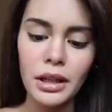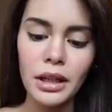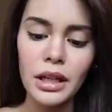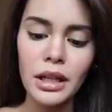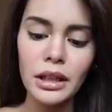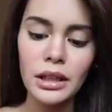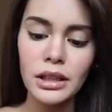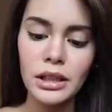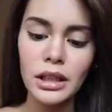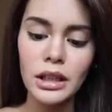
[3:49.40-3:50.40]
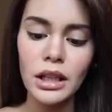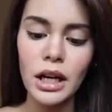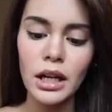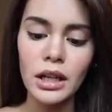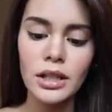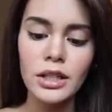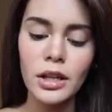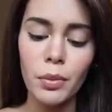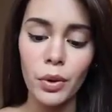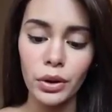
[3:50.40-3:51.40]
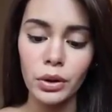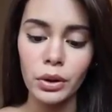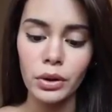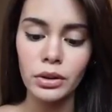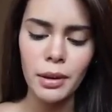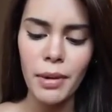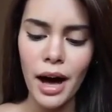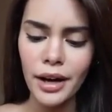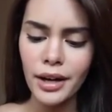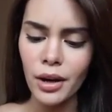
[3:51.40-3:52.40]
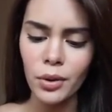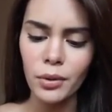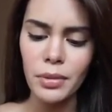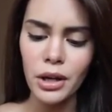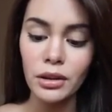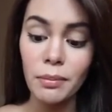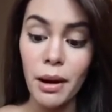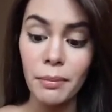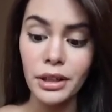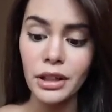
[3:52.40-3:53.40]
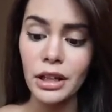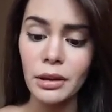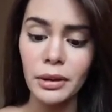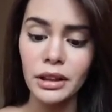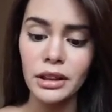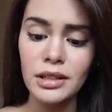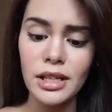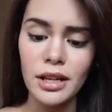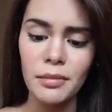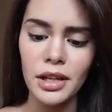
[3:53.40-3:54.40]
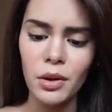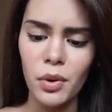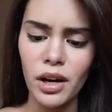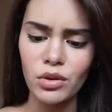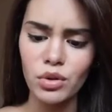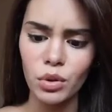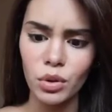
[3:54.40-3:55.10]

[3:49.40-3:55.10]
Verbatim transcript: Maria Cristina Sabordo. Babae ako, pero napapaniginipan kita sa gabi ng walang